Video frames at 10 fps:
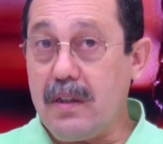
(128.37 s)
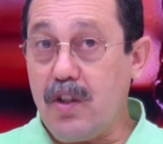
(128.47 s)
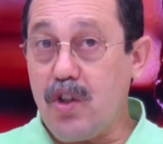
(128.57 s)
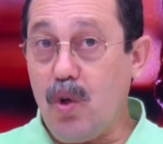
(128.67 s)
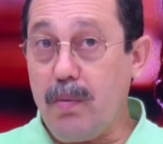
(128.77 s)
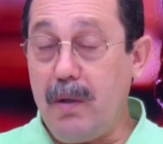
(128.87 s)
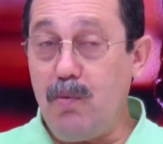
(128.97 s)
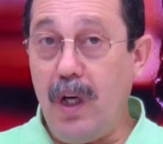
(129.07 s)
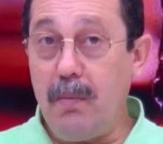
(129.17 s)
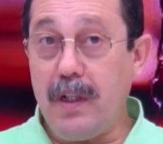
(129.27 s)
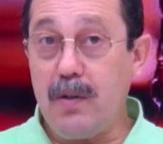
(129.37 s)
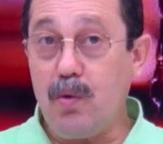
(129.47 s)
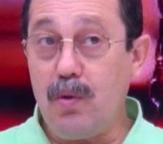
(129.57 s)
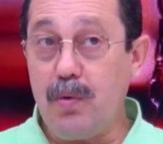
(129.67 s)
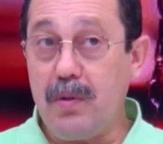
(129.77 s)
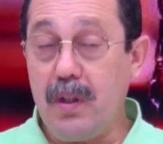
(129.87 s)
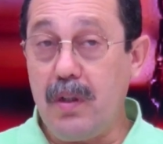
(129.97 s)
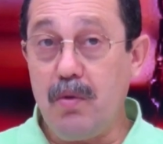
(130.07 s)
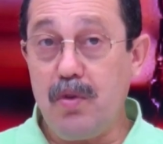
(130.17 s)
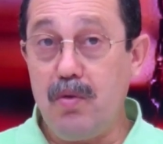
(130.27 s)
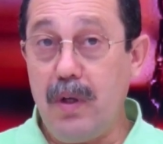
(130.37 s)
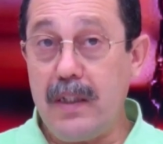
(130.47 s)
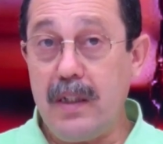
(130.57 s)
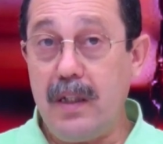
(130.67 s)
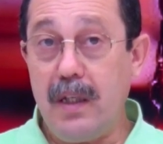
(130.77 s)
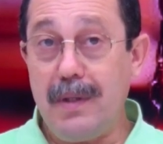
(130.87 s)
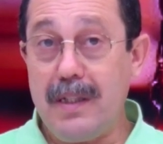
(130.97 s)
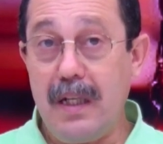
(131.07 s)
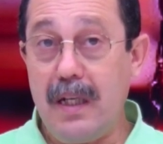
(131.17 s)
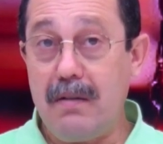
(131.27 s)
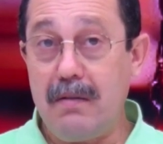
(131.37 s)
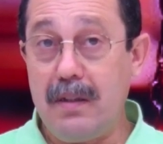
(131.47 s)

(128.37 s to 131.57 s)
كتشاور مع المحامي كتقول ودي وشنو غادي ندير مثلا